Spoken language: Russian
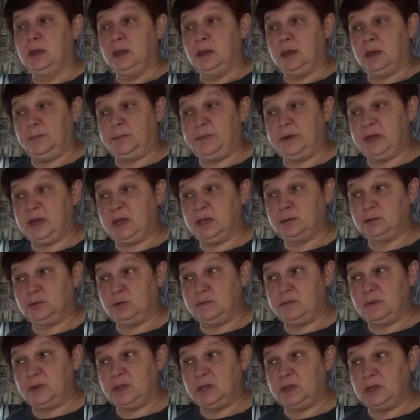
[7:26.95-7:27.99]
Э,
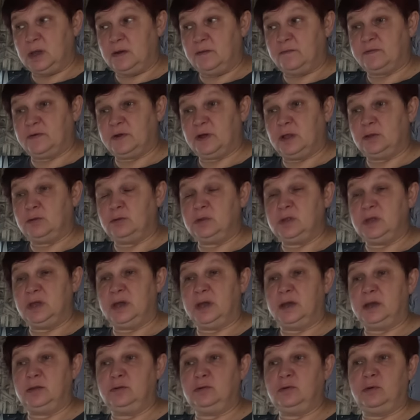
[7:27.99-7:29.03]
приготовила, на, в холодный
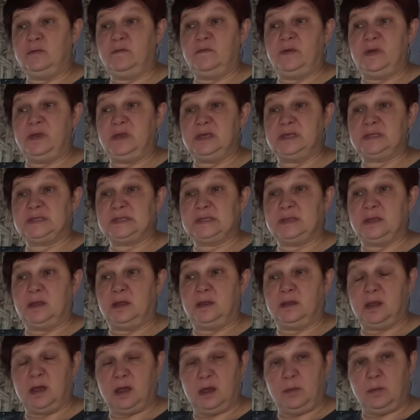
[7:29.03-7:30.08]
коридор вынесла,
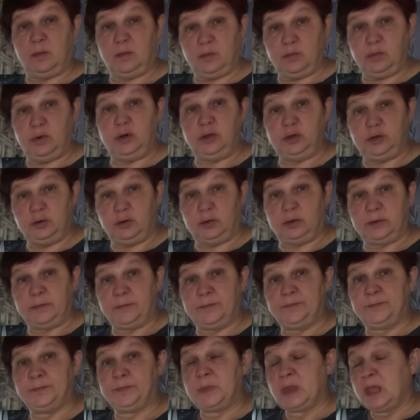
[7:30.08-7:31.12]
на бульон.
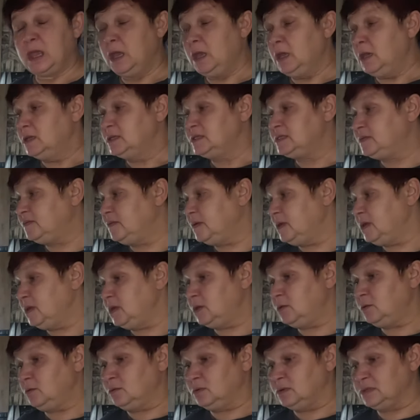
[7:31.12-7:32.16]

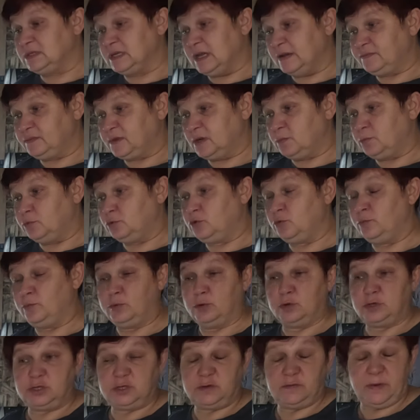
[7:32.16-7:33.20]
Свинину завтра буду
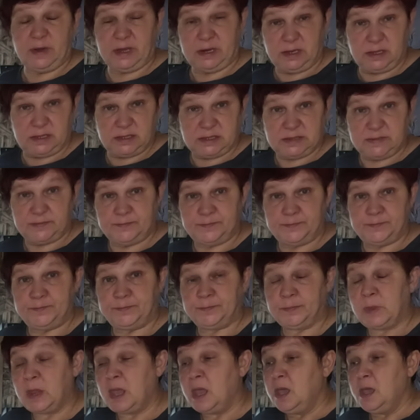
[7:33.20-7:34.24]
борщ варить.
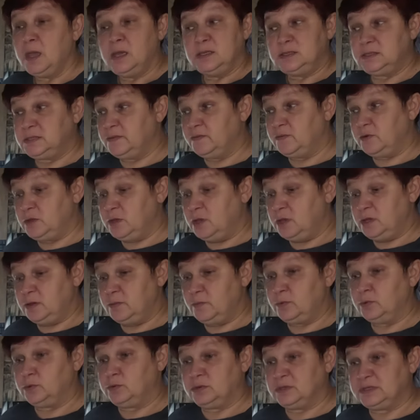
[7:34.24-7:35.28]
Сегодня не
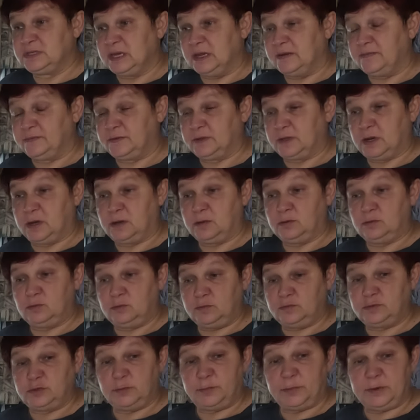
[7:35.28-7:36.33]
буду, завтра.
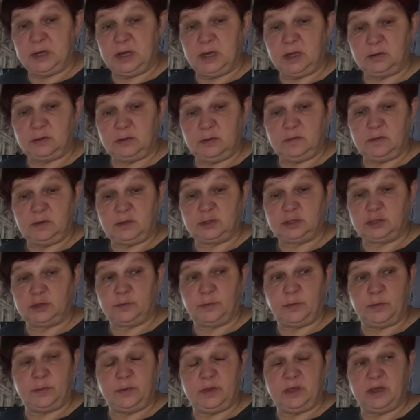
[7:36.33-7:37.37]
Ну, все приготовила,
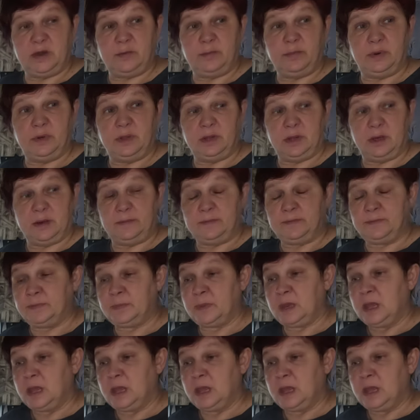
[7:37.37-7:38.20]
чтобы у меня было.